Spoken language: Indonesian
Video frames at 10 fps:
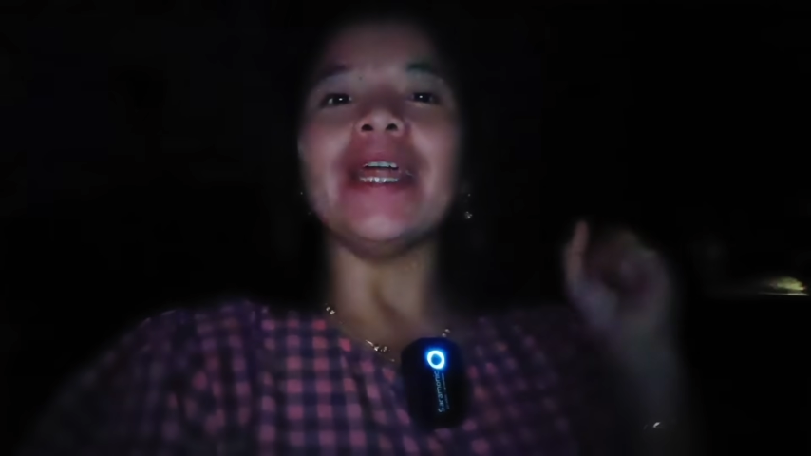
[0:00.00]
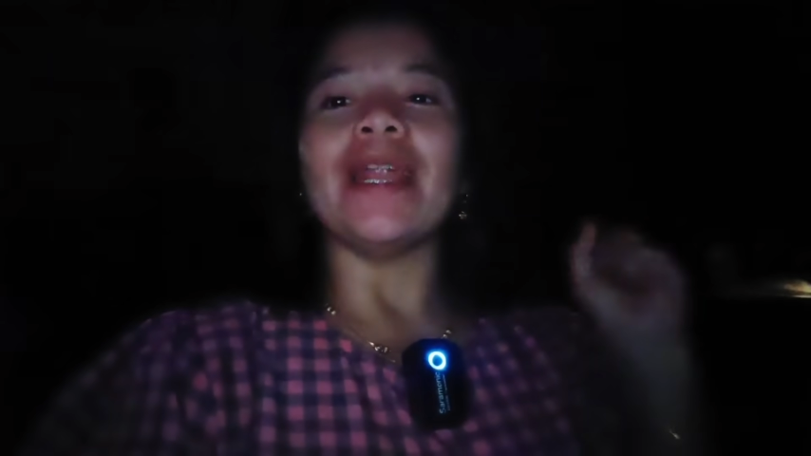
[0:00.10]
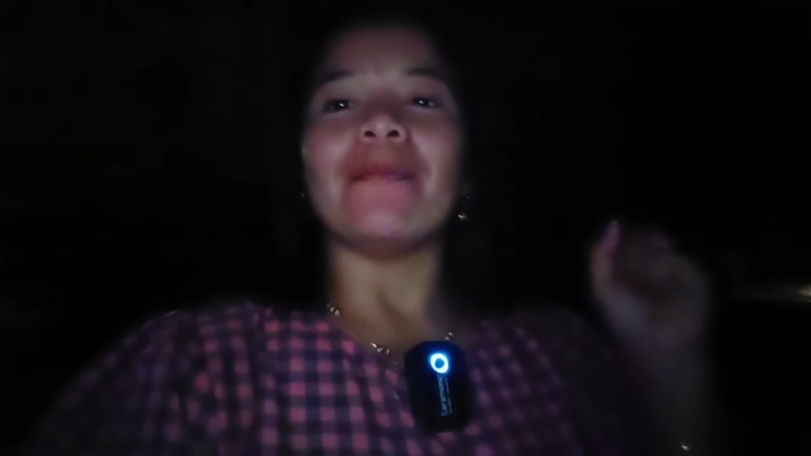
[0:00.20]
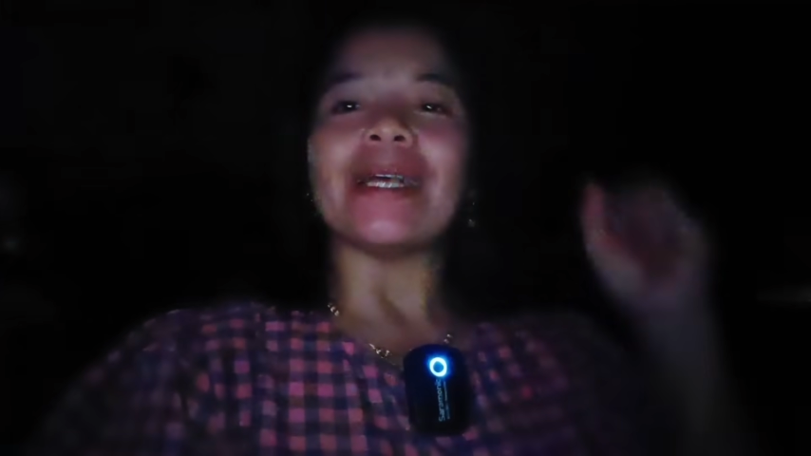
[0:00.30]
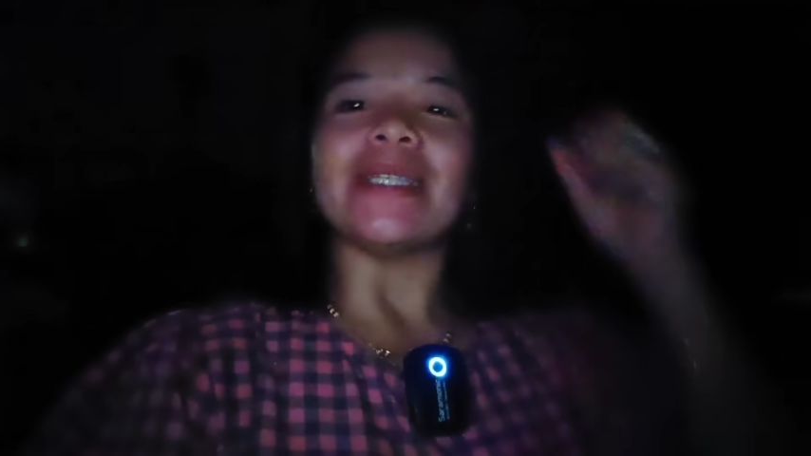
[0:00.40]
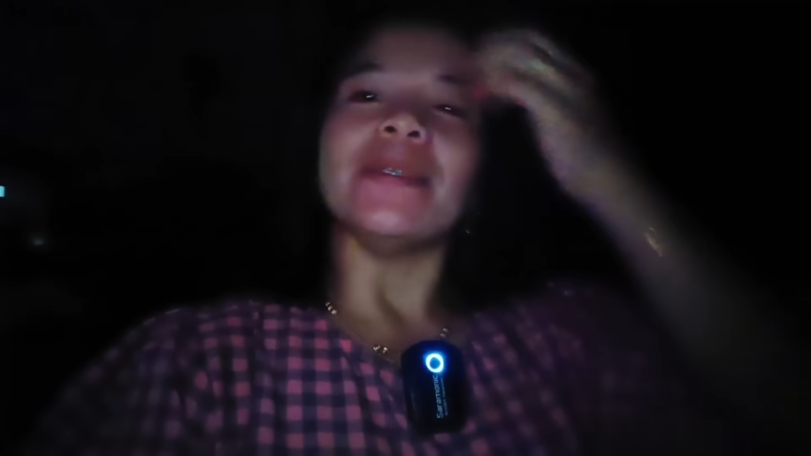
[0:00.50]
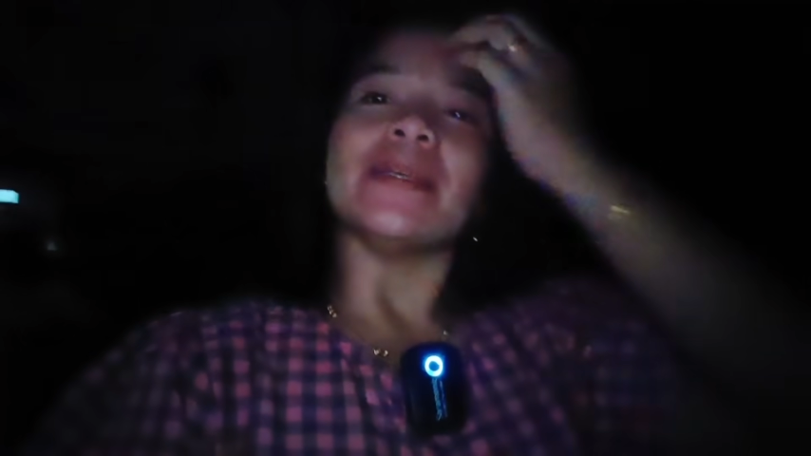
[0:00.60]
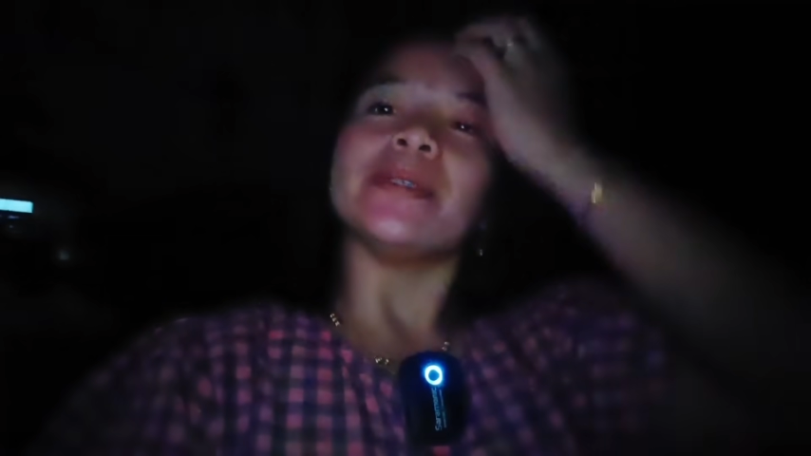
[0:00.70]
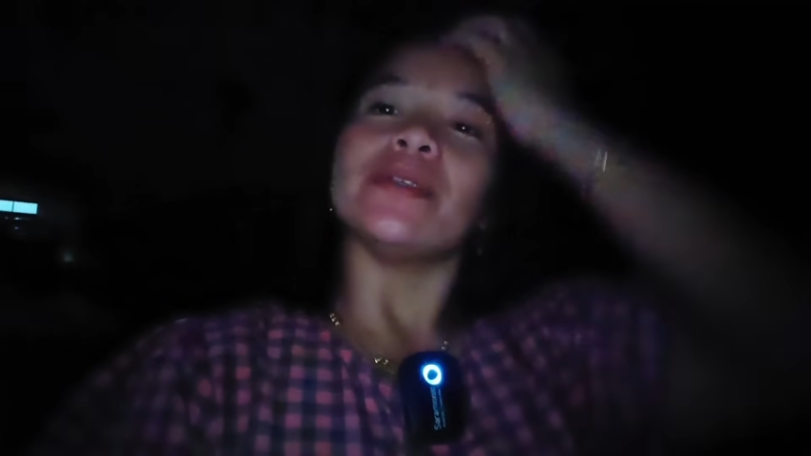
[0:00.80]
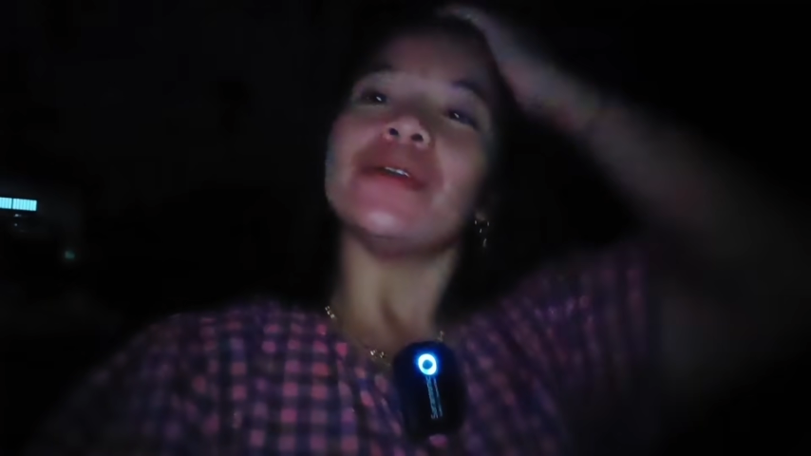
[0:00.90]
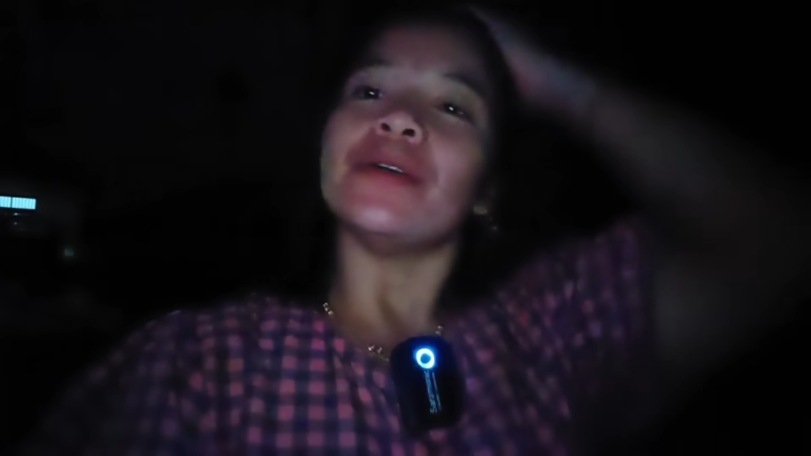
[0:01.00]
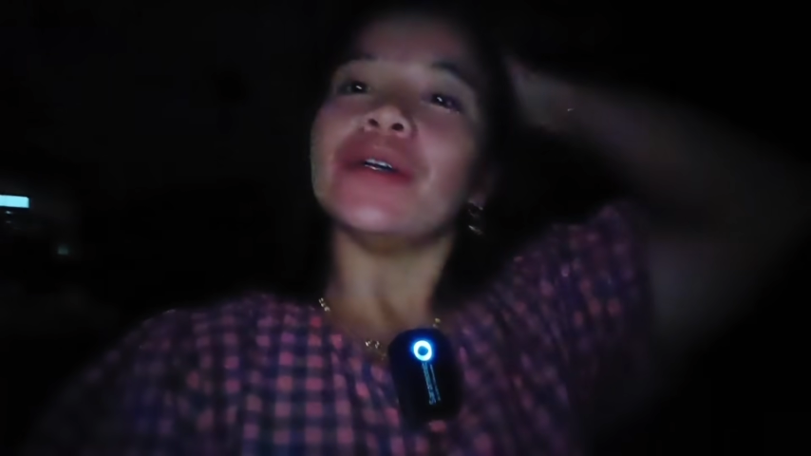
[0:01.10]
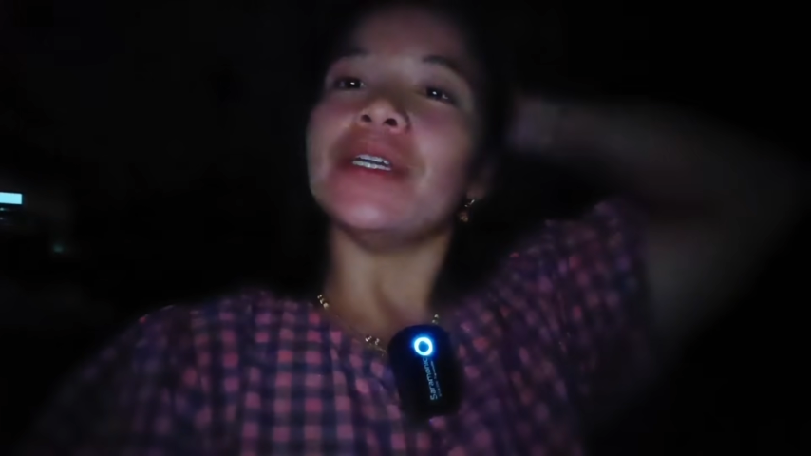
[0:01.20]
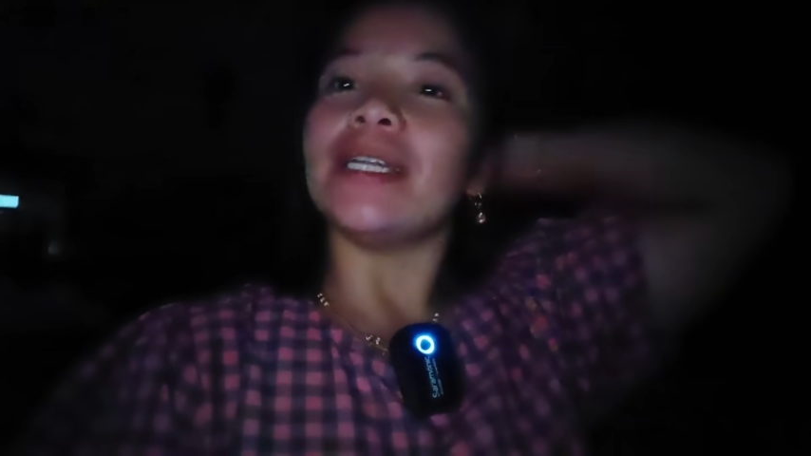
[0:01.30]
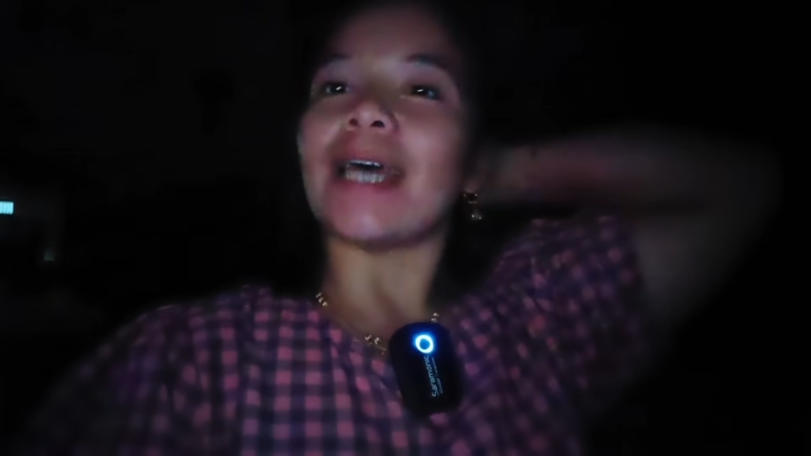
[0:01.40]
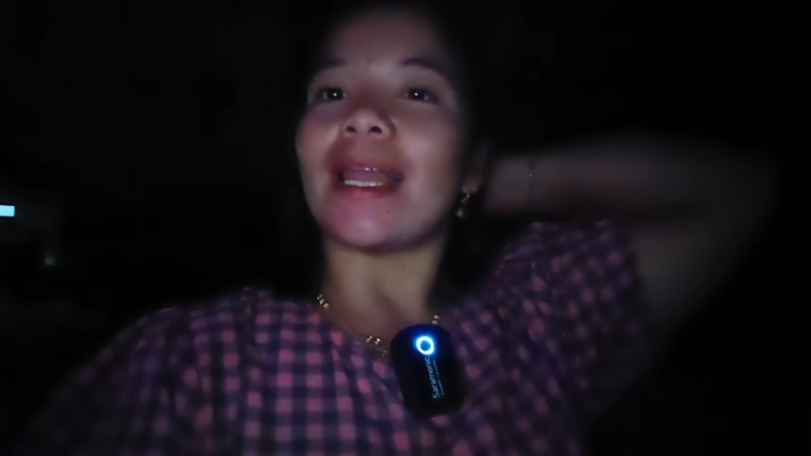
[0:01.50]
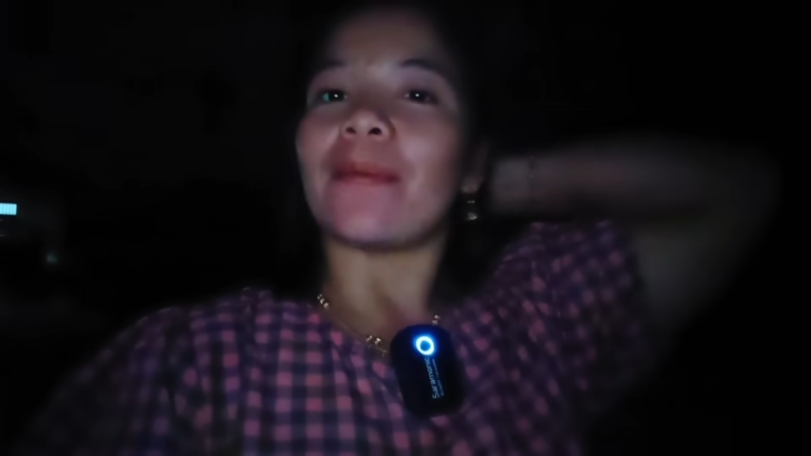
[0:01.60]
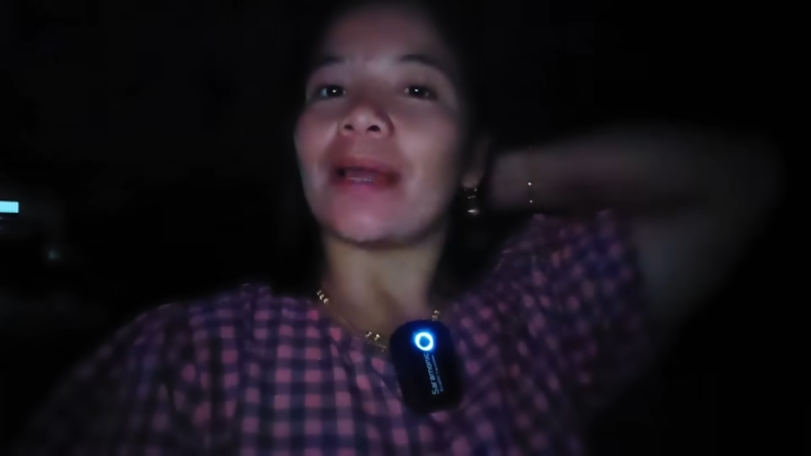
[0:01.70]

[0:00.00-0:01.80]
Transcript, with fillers: dan masih bisa bersyukur dalam